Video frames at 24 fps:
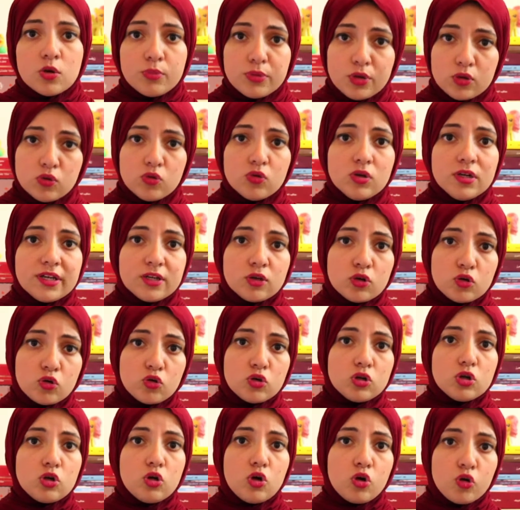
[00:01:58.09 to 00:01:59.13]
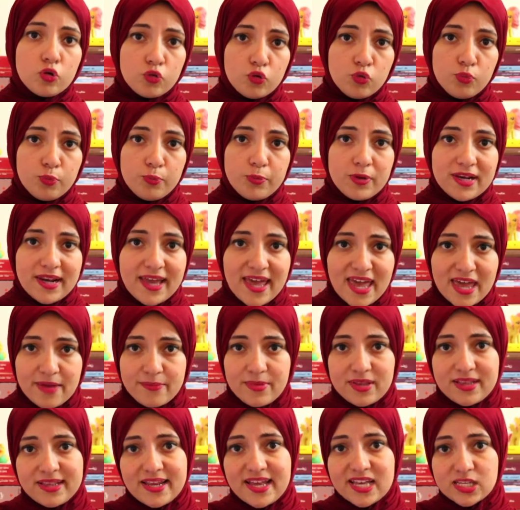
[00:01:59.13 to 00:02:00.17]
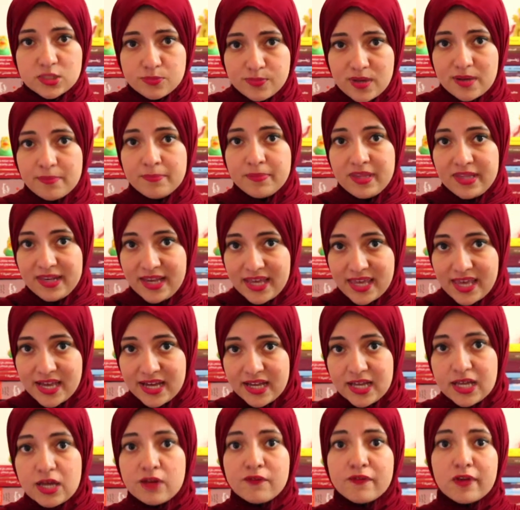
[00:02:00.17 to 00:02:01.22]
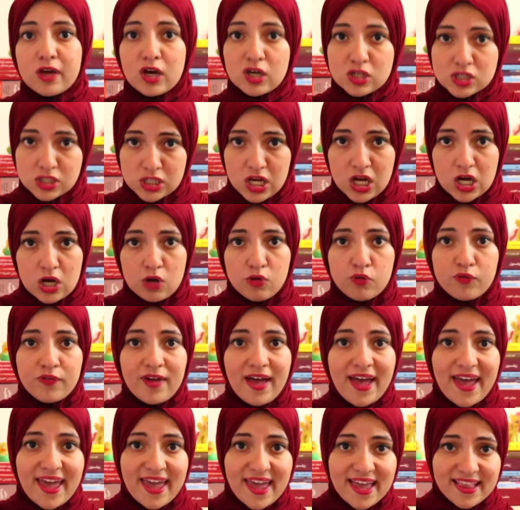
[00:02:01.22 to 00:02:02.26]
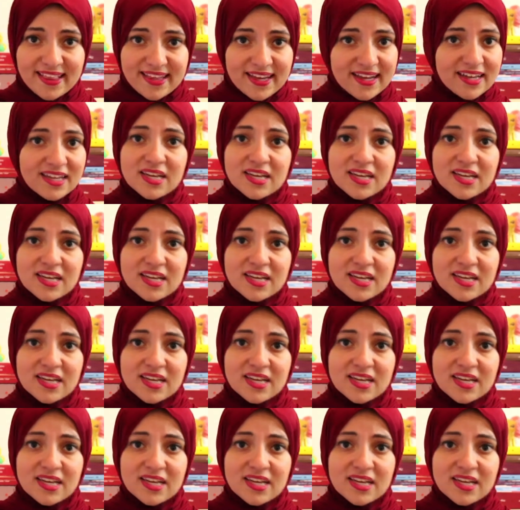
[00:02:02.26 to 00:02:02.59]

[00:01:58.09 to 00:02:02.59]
بيقول ان كل الحروب اللي قامت لاسباب دينيه في اصلها وفي حقيقتها